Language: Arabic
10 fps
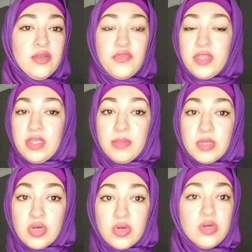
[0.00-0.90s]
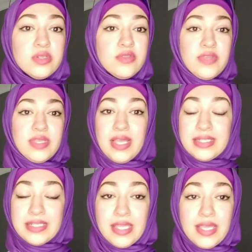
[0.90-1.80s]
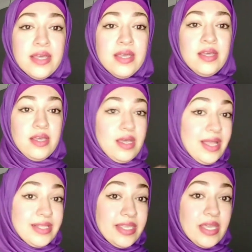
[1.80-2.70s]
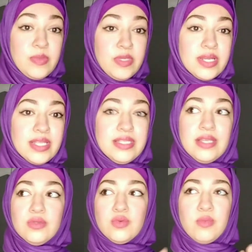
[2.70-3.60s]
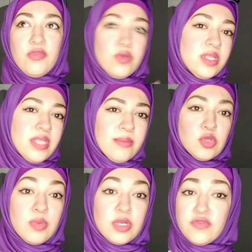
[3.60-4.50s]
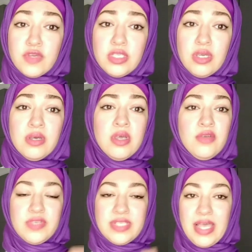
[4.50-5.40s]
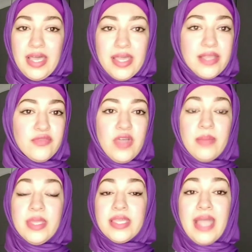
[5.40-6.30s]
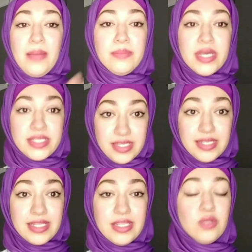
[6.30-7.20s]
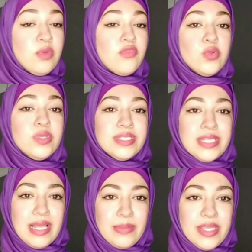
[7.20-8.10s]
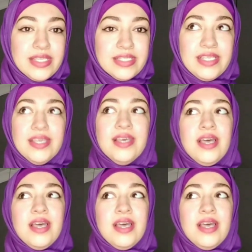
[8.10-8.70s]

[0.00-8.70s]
في مطارات في انديه آه، انديه كبيره جدا ومفروض ان هي ما تبقاش فاضيه في ساحات في اماكن عامه كتير جدا المفروض ان الاماكن دي